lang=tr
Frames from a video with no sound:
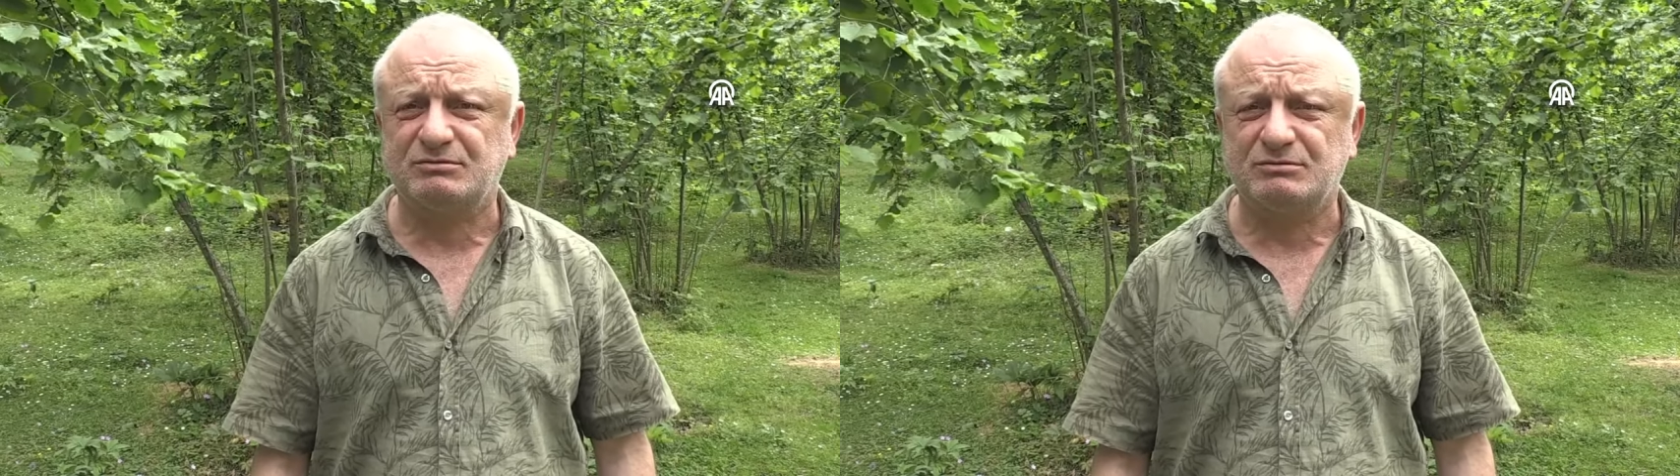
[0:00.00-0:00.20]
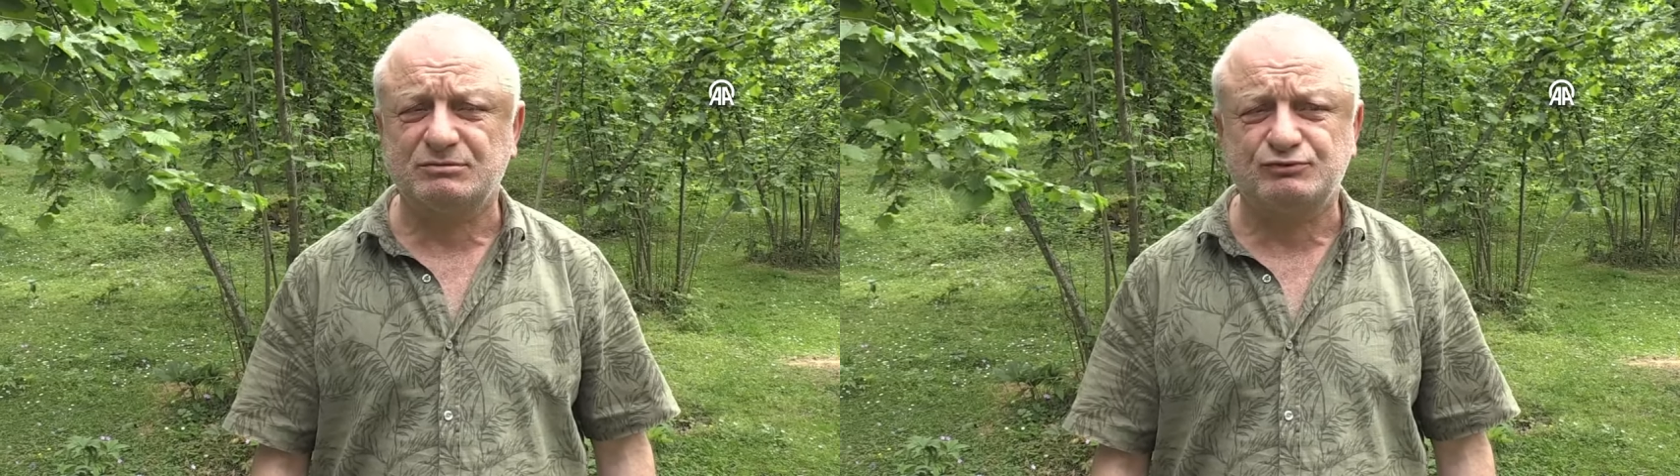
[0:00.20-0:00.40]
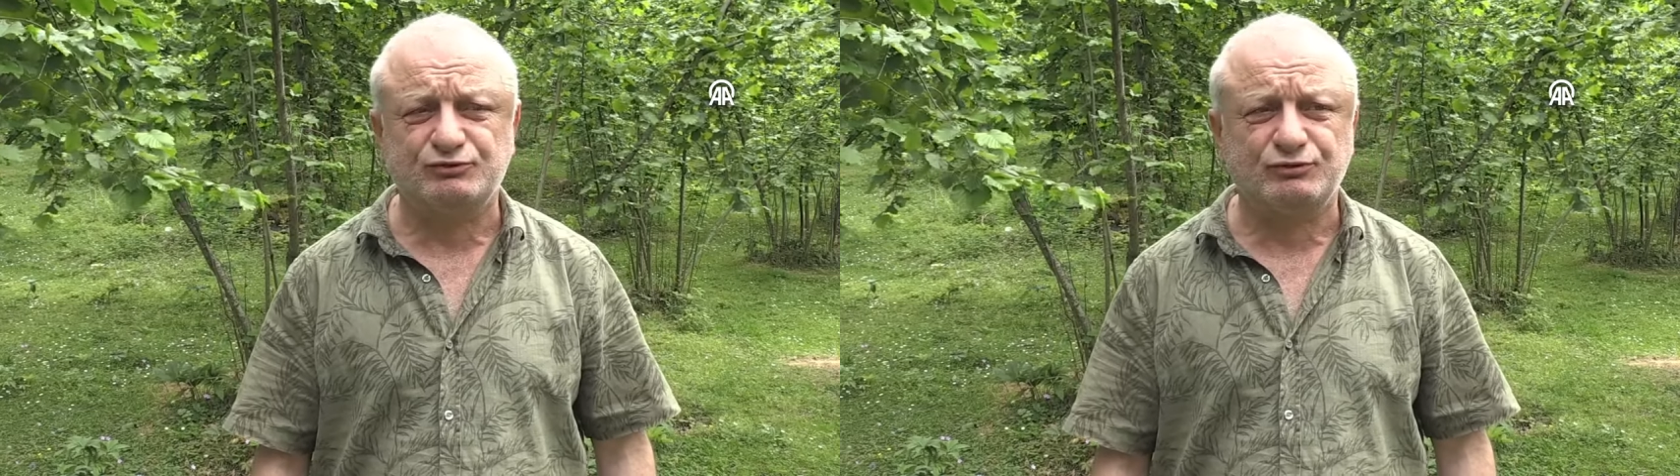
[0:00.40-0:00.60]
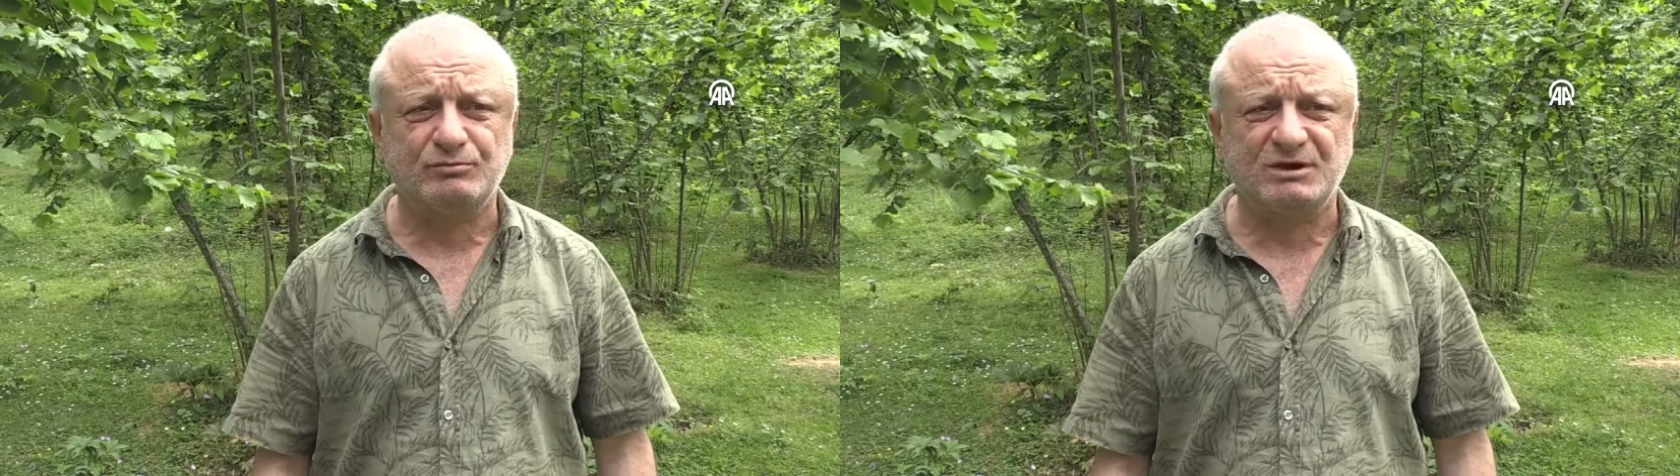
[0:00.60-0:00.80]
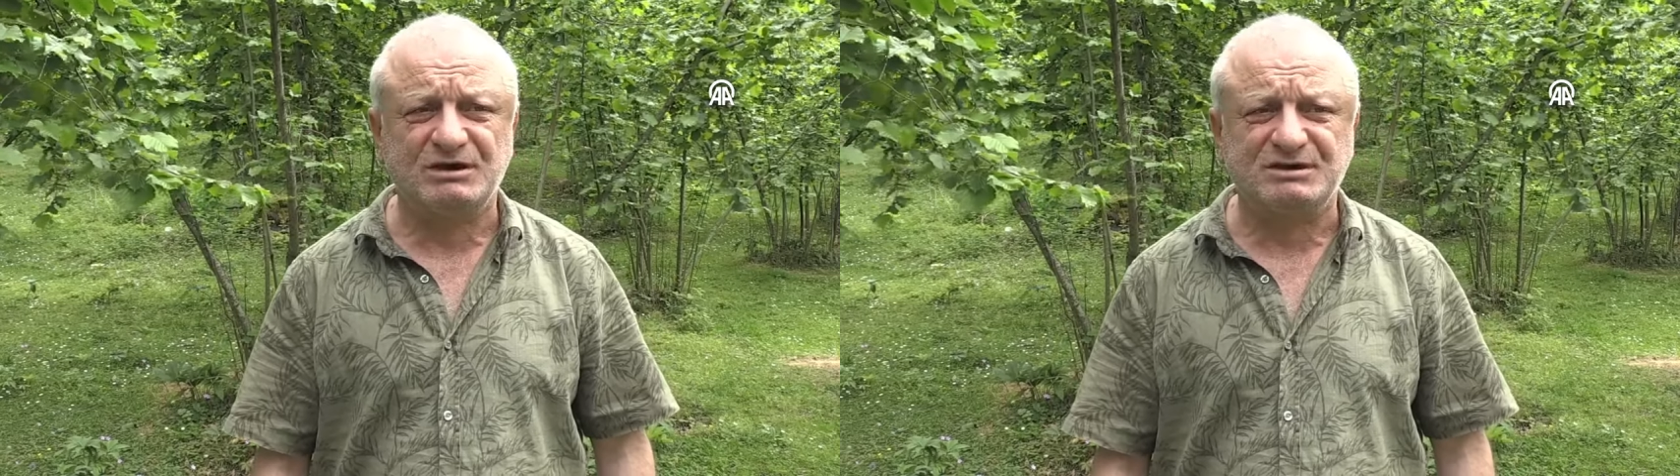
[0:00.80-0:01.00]
O Cürgül
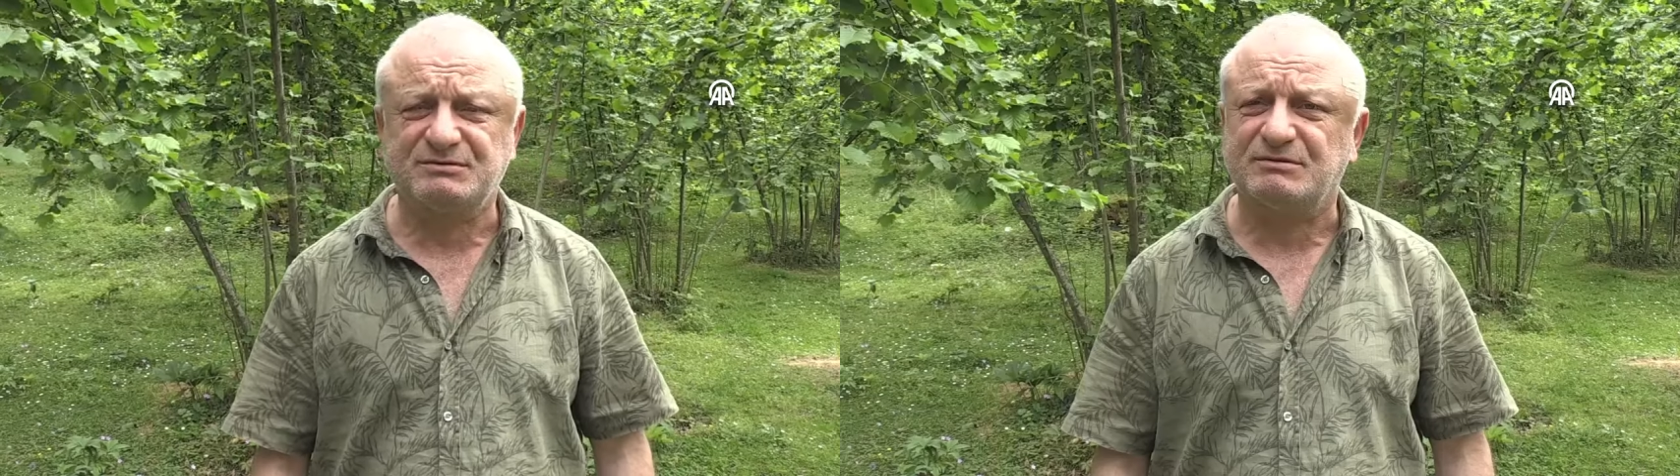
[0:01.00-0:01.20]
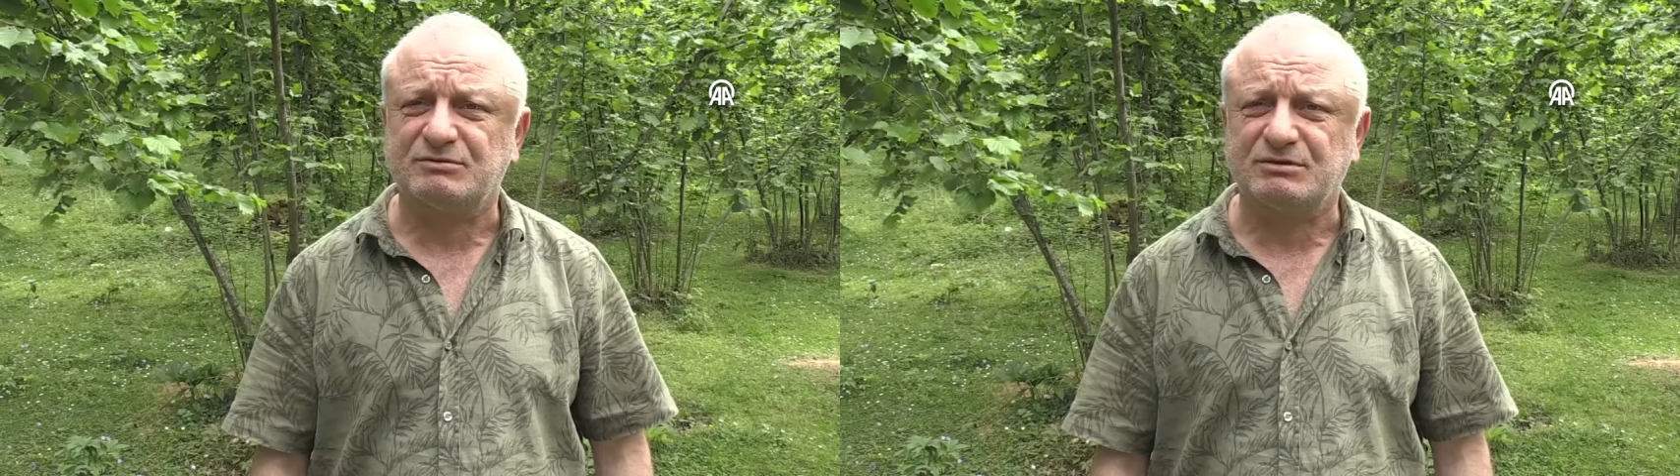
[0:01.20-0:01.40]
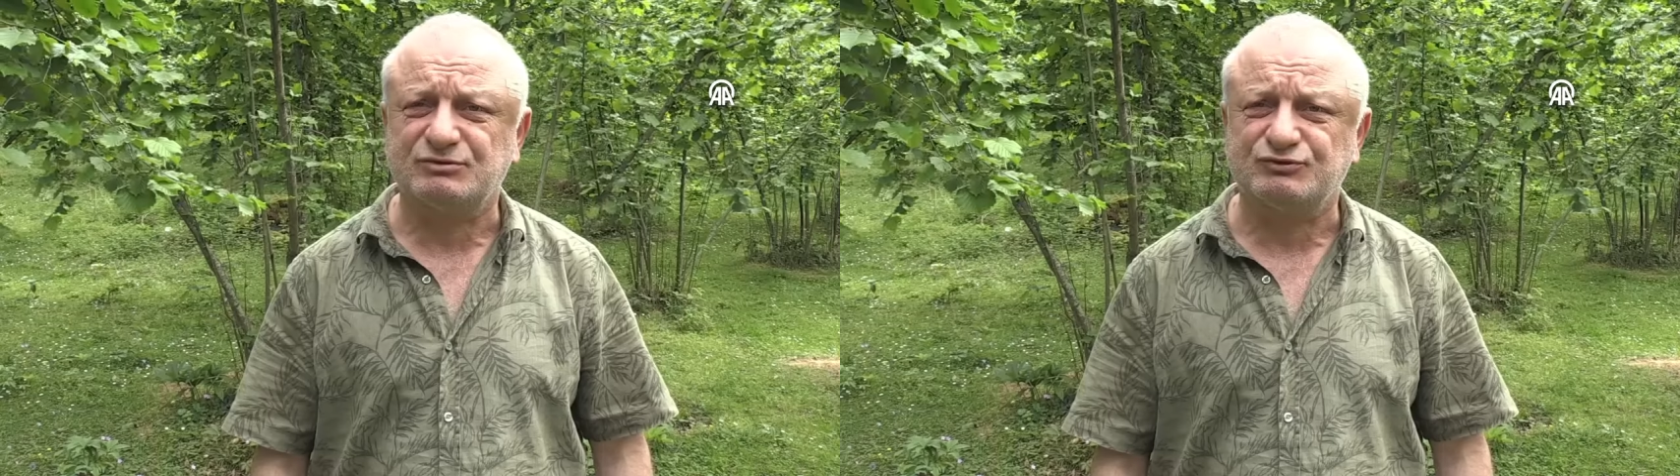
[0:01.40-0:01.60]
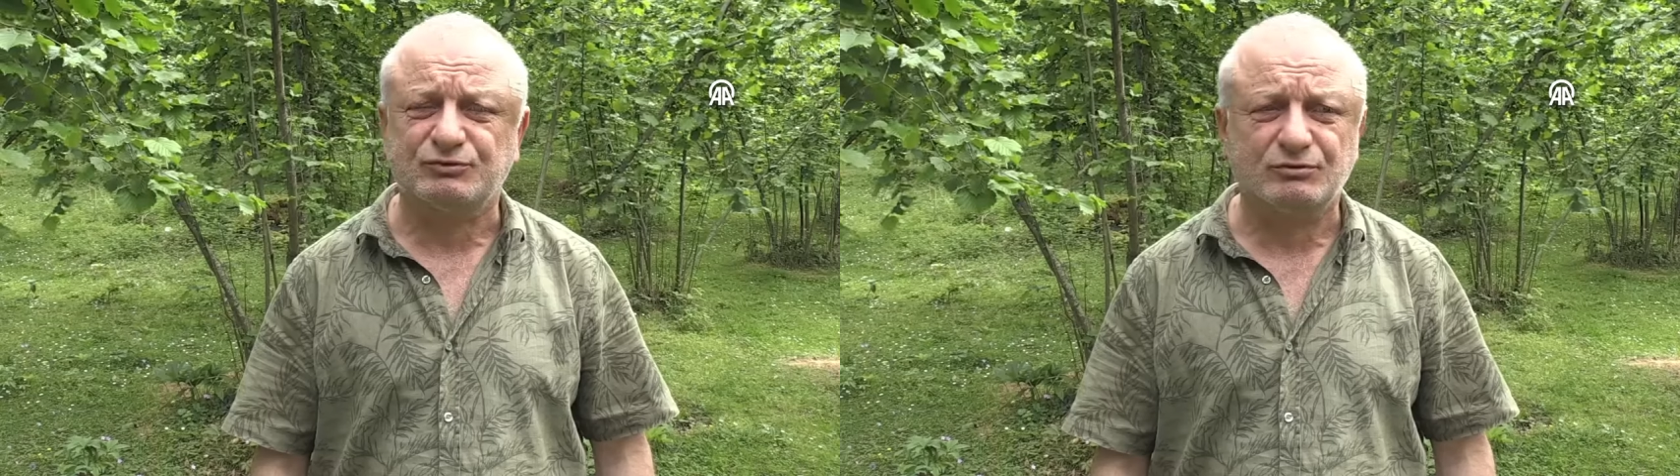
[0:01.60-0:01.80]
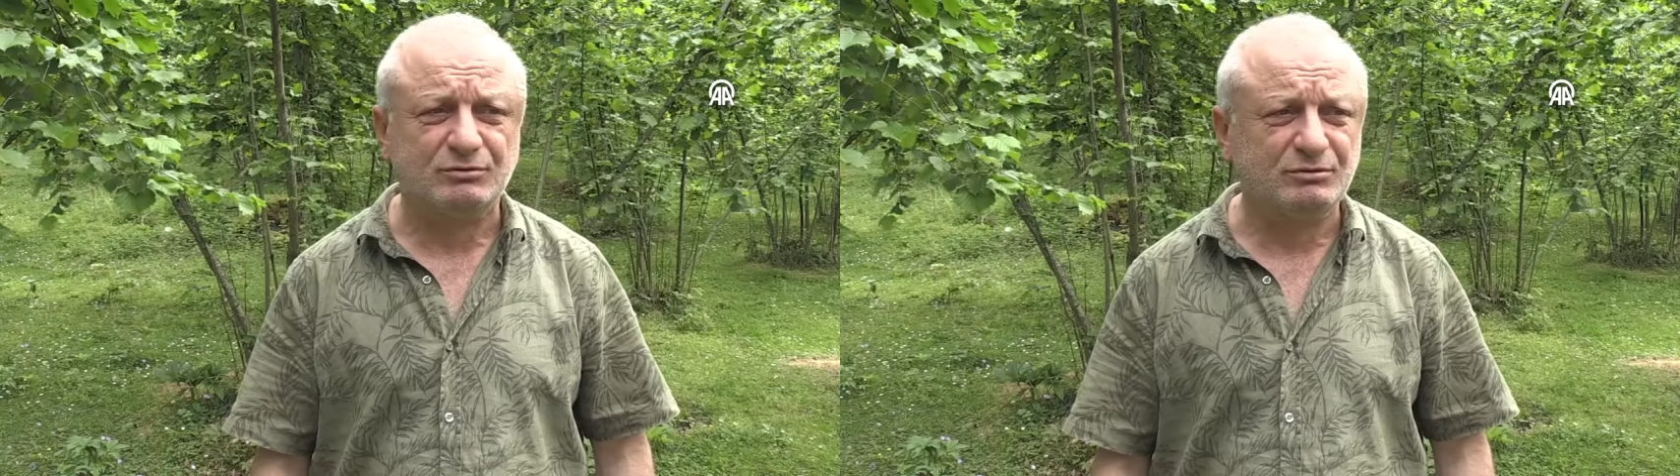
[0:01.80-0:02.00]
mahallesi var oranın
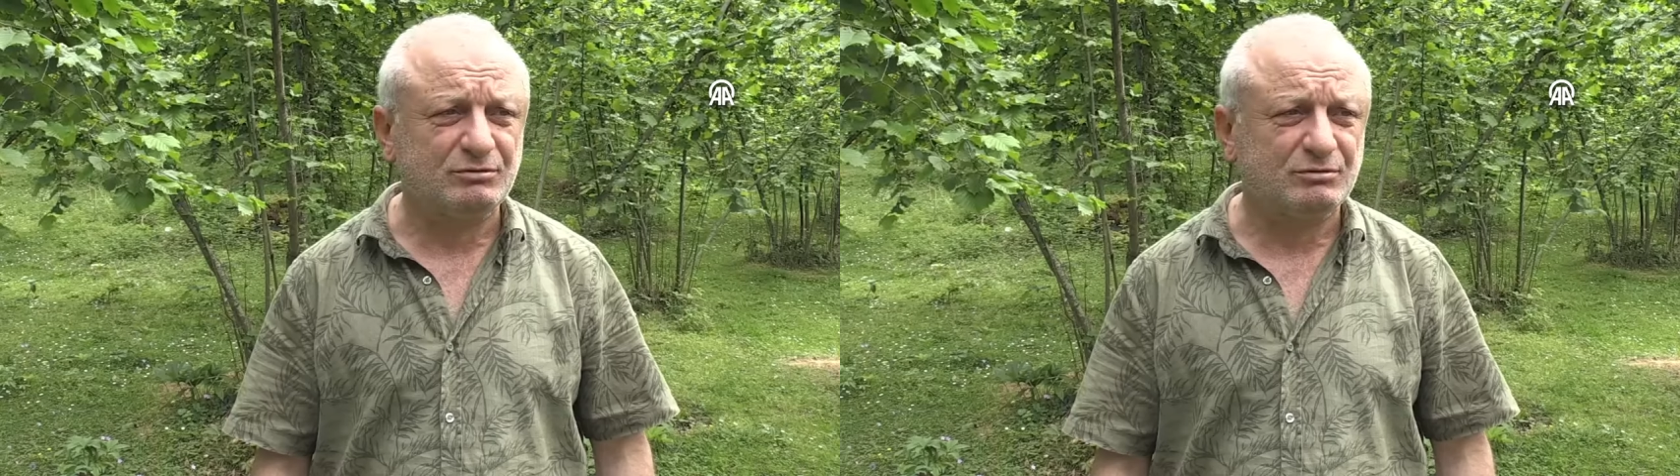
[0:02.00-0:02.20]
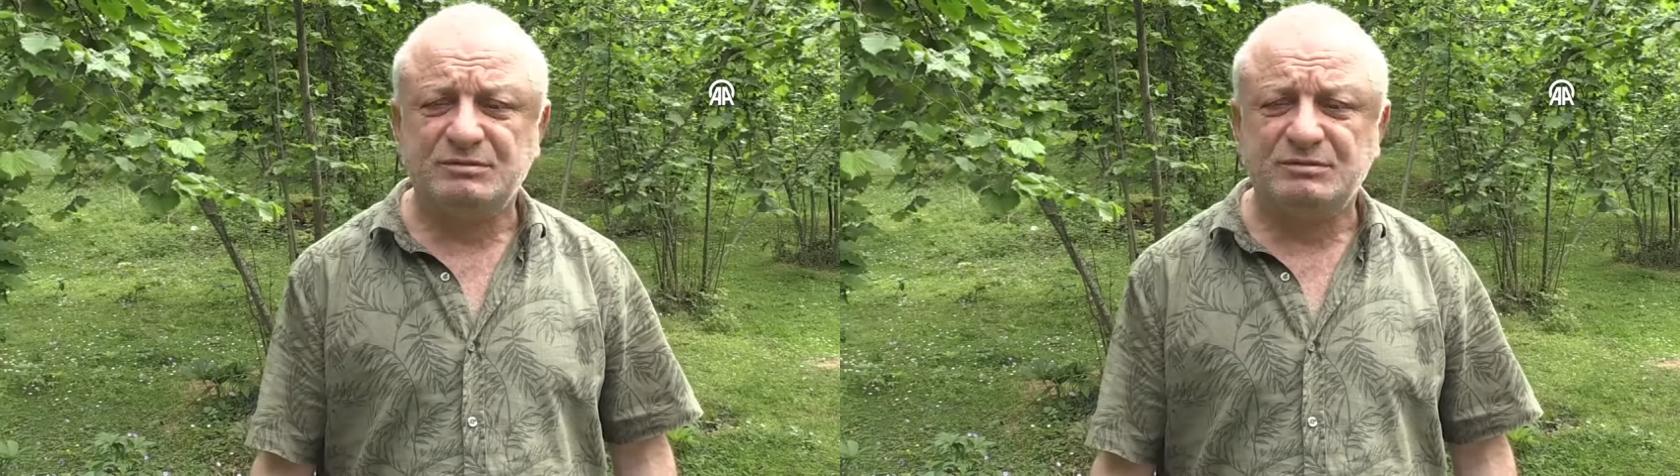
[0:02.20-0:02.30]
Cürgüloğlu.